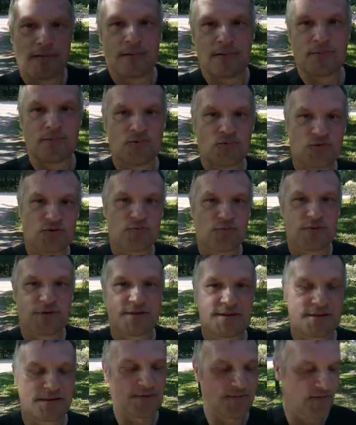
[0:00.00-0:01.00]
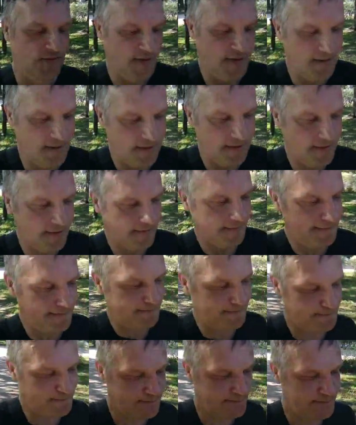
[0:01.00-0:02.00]
Потому что место офигенное.
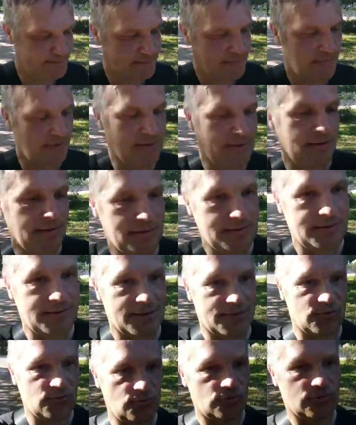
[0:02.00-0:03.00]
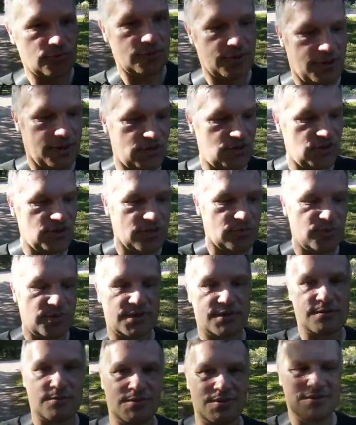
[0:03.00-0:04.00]
Да, но ну, речь не об
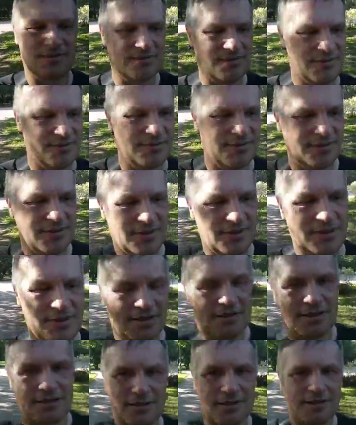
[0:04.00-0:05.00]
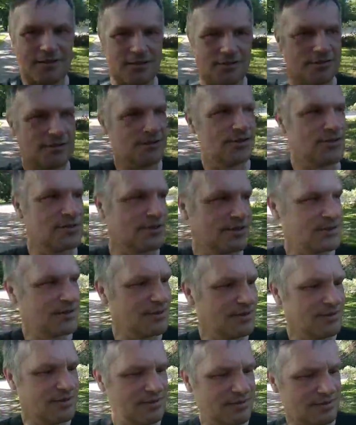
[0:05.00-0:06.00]
этом. Глянул я сейчас